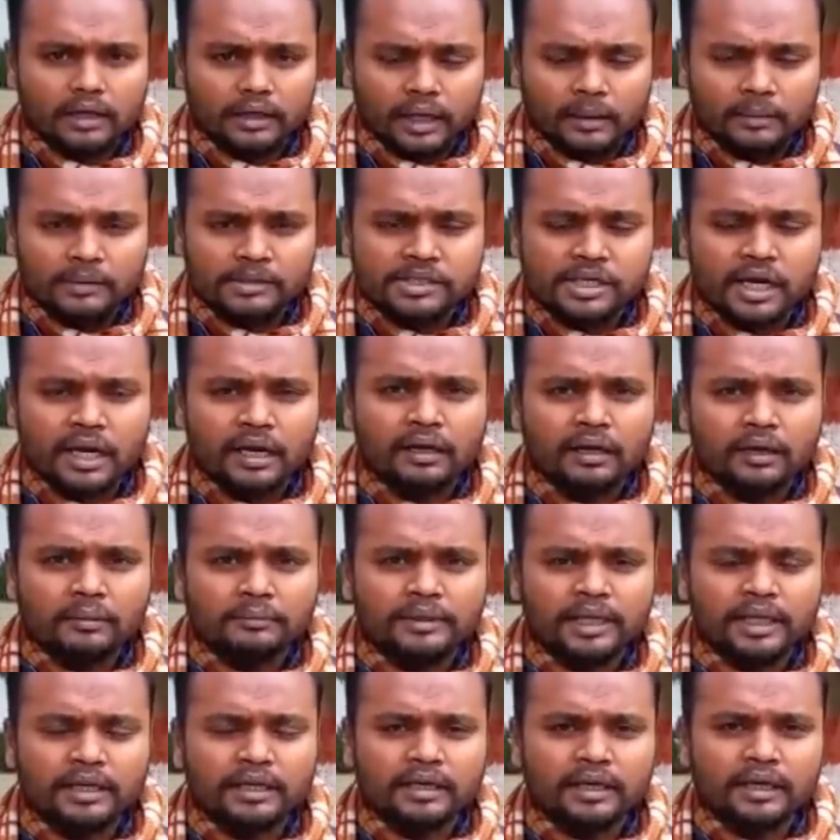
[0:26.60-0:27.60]
नमस्कार आप
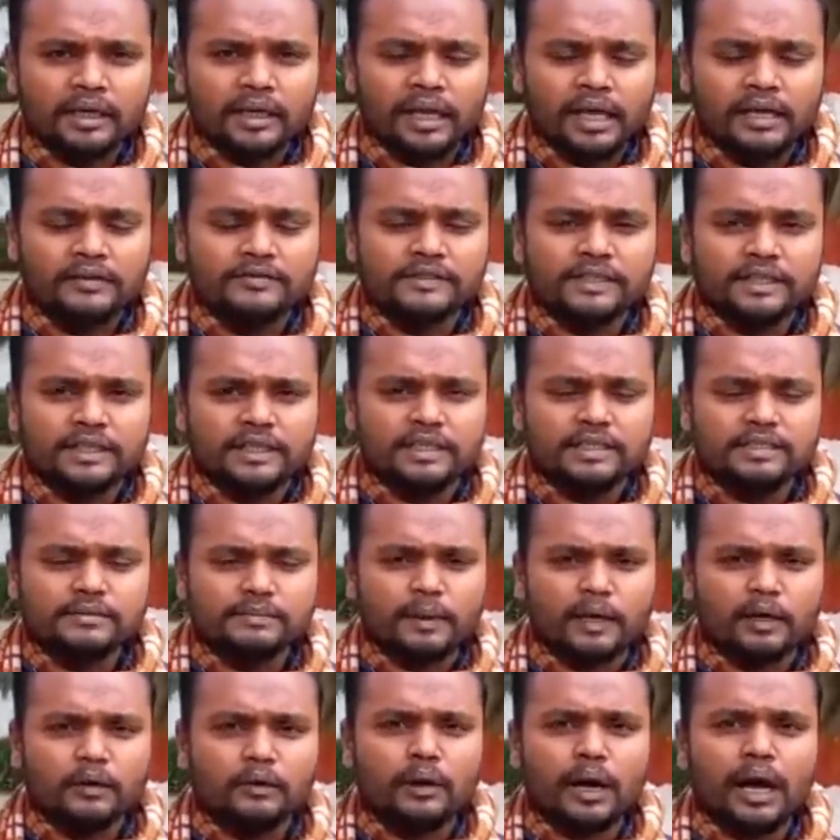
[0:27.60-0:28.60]
देख रहे हैं लाइव सीरीज़
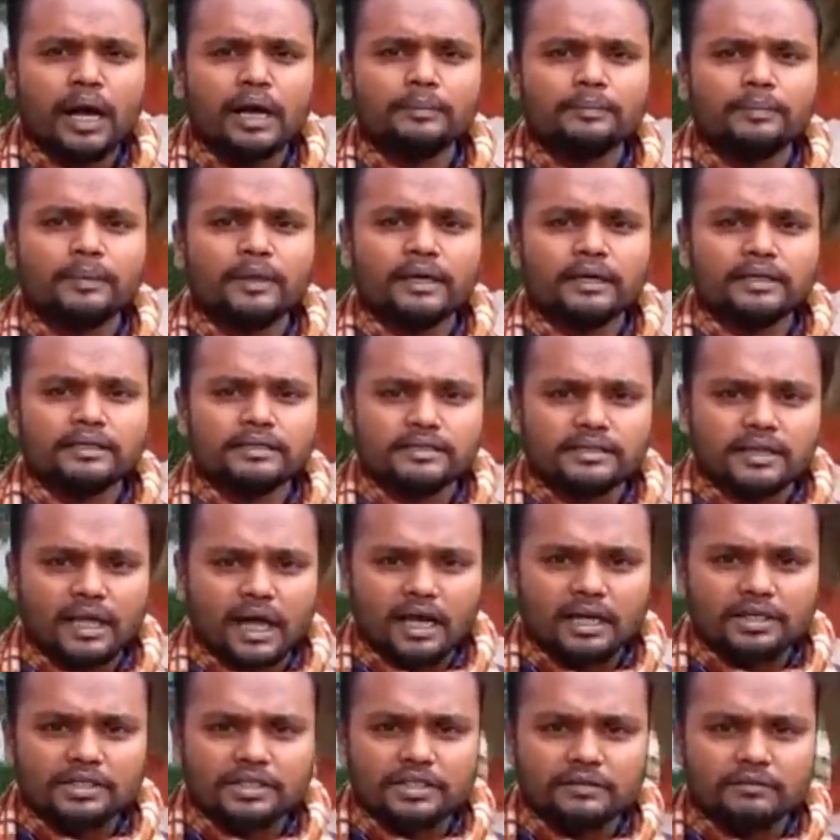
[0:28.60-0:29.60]
मैं हूं आपके
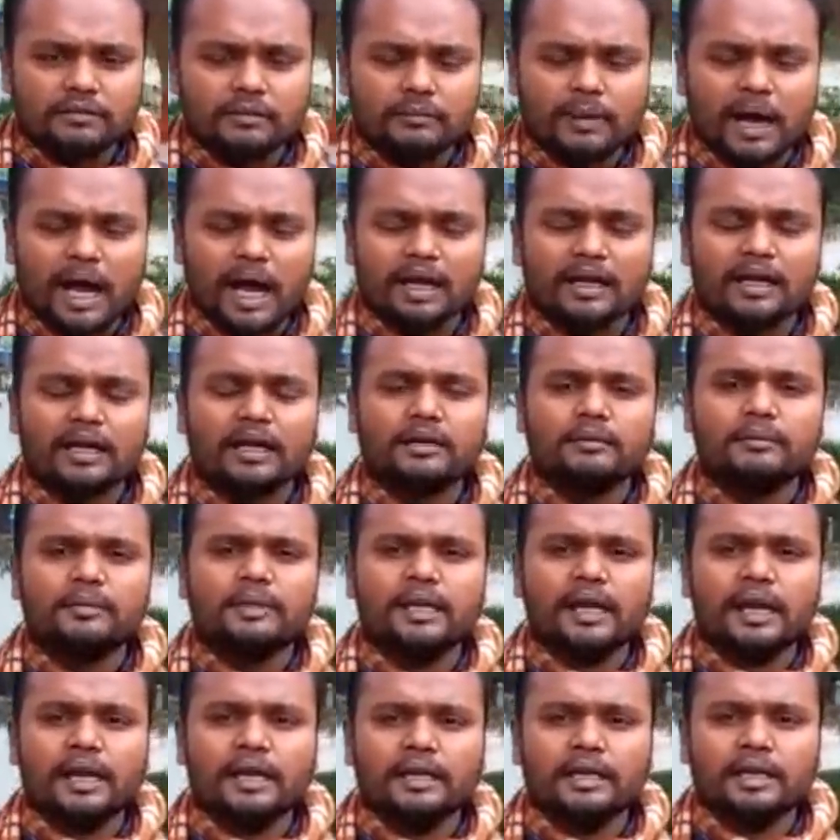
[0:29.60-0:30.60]
साथ शिवम
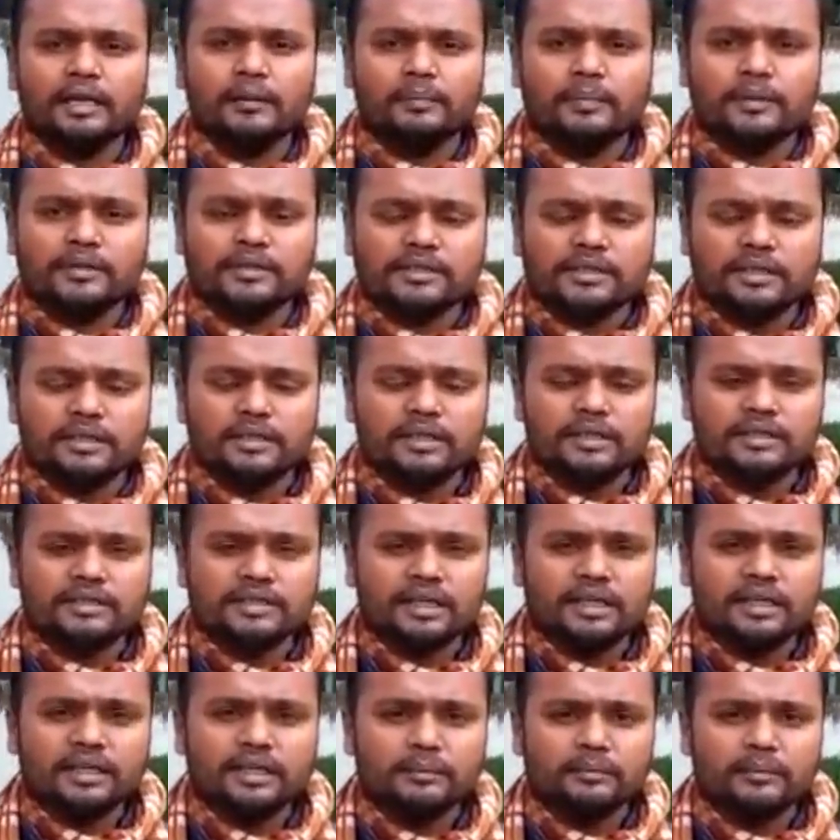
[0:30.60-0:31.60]
आरआरबी एनटीपीसी
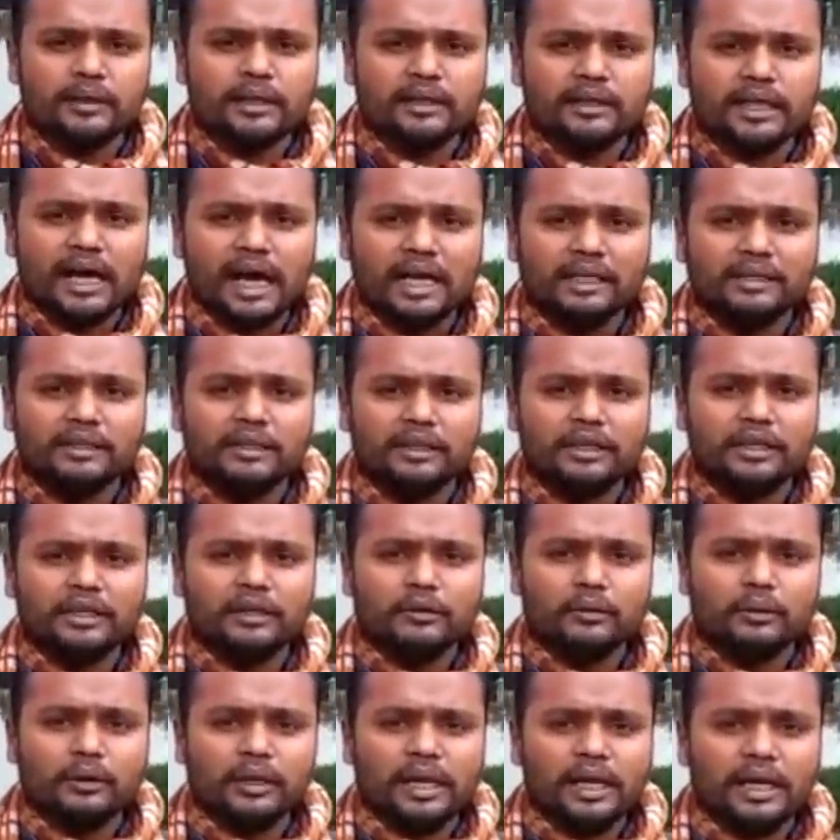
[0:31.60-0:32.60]
रिजल्ट में धांधली
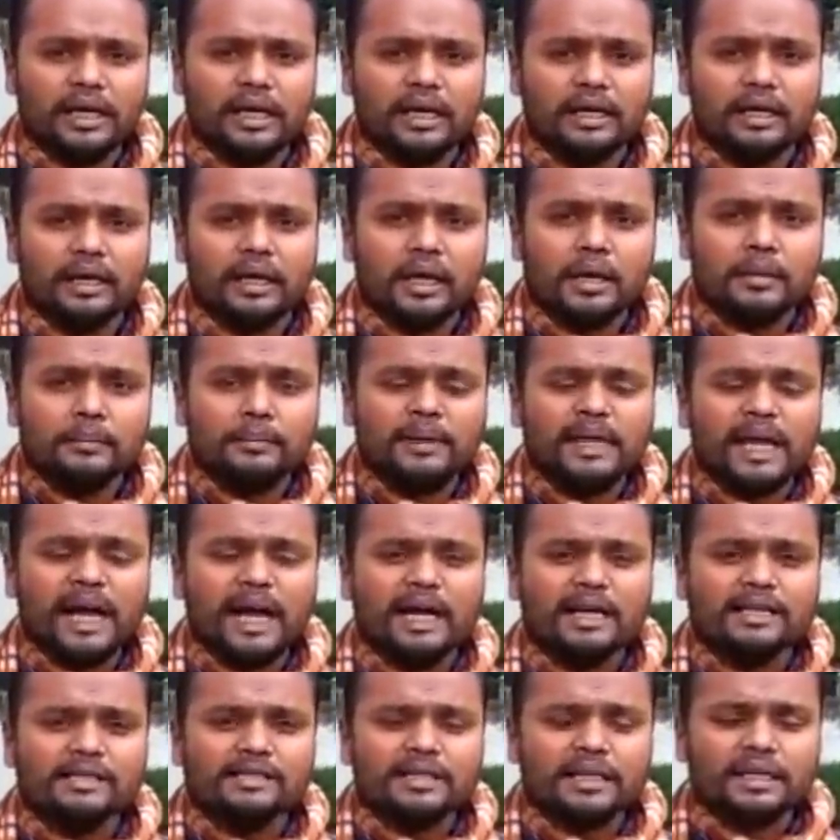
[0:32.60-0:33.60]
को लेकर
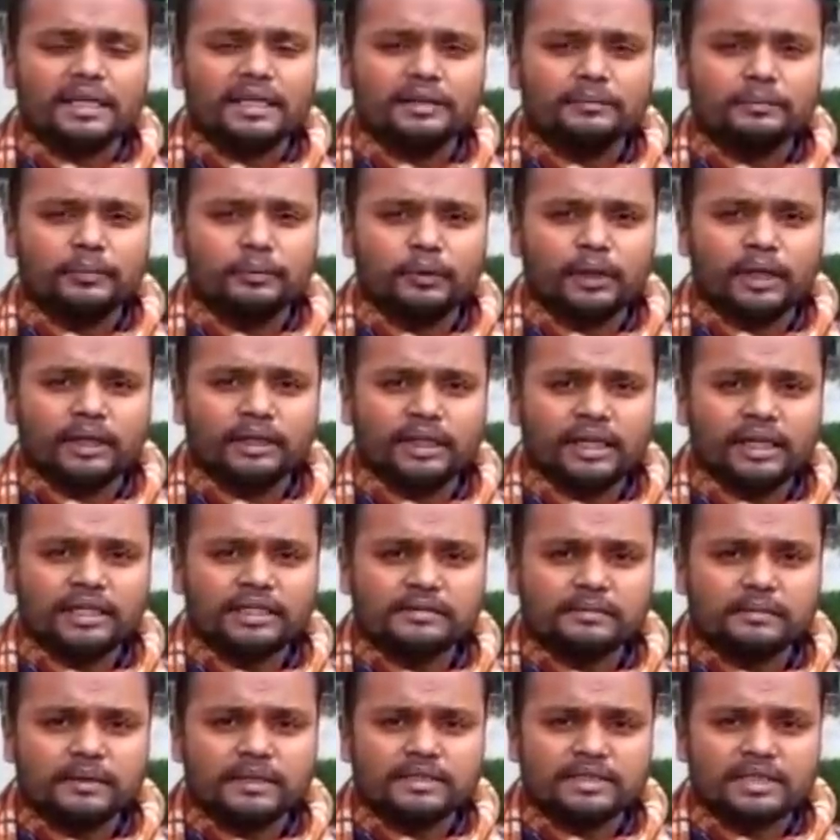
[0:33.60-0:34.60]
बिहार सहित पूरे
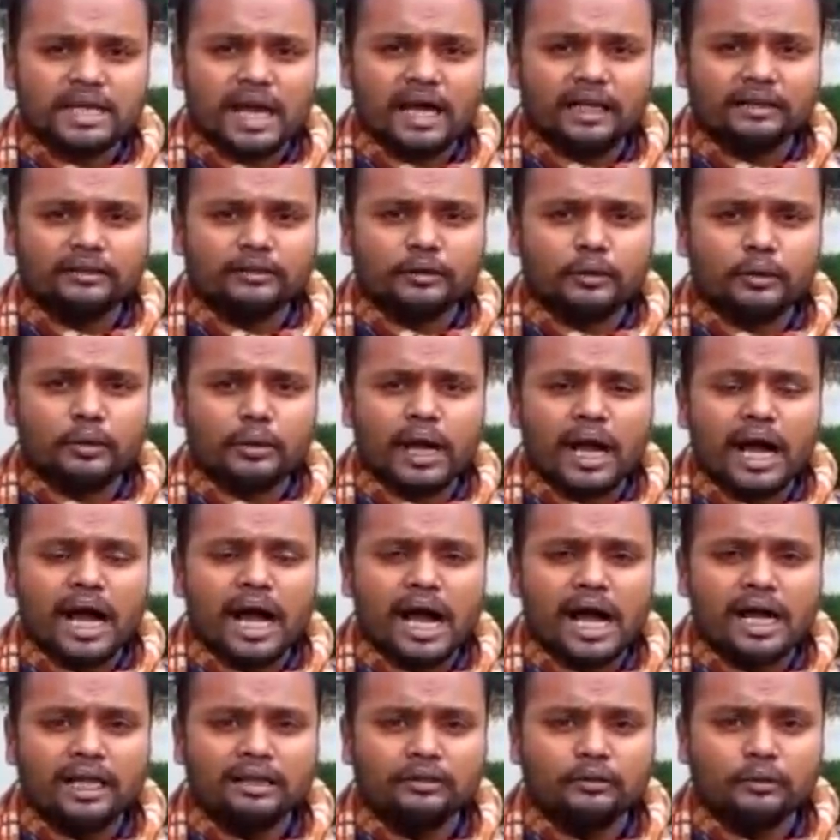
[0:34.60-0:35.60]
देश में छात्रों का
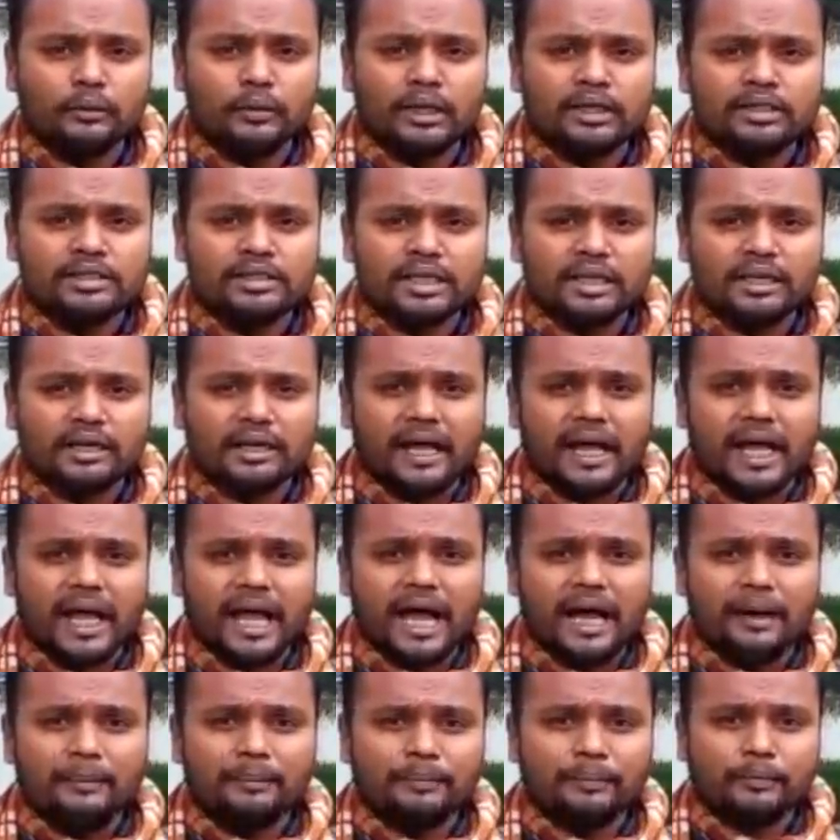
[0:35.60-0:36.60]
आंदोलन चल रहा
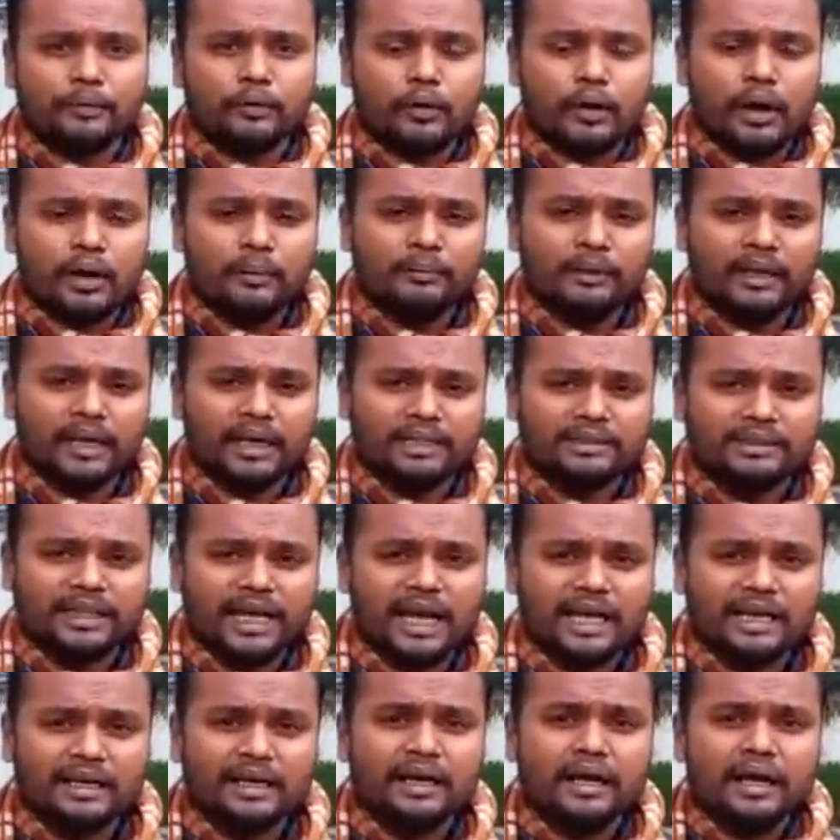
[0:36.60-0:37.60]
है आप आपको हम
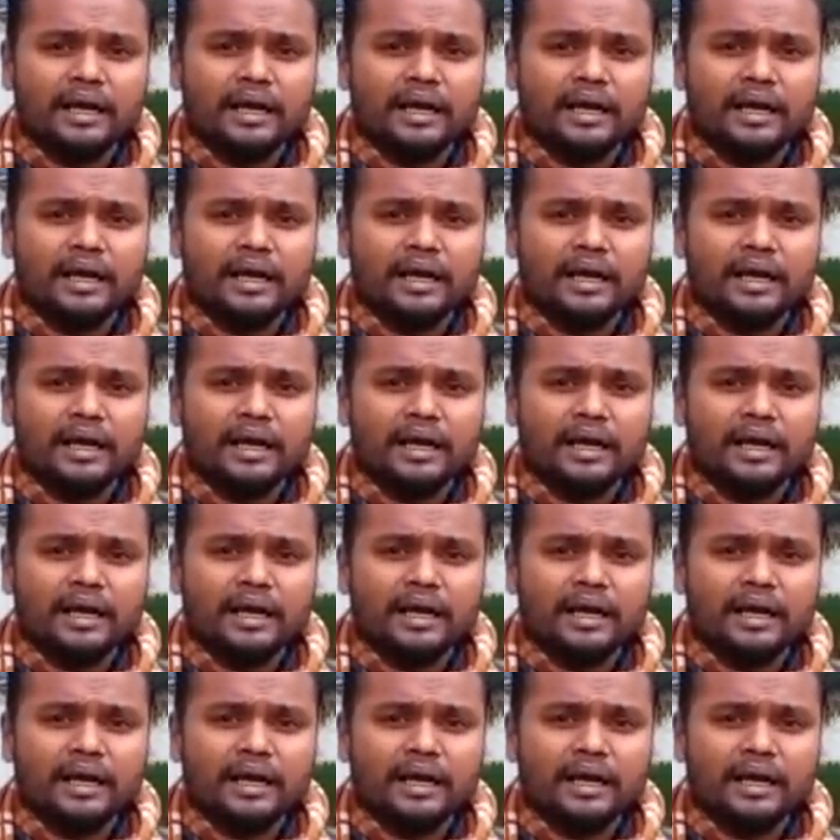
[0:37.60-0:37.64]
लगातार